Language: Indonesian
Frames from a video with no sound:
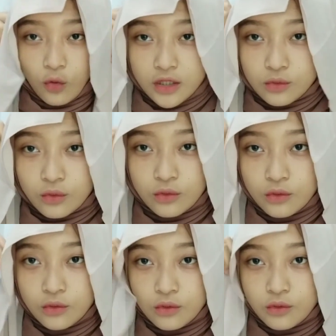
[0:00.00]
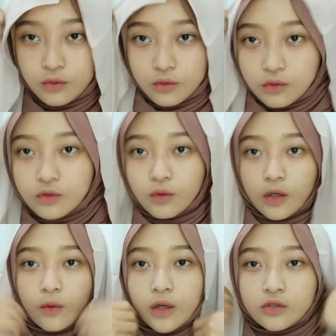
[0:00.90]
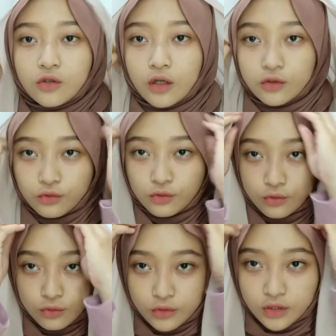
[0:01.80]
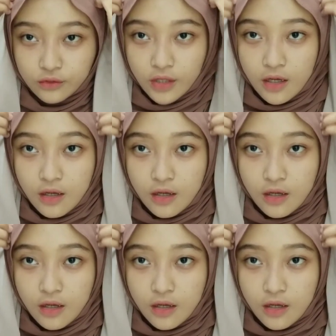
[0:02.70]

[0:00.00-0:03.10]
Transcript: Gitu. warna coklat susu gitu deh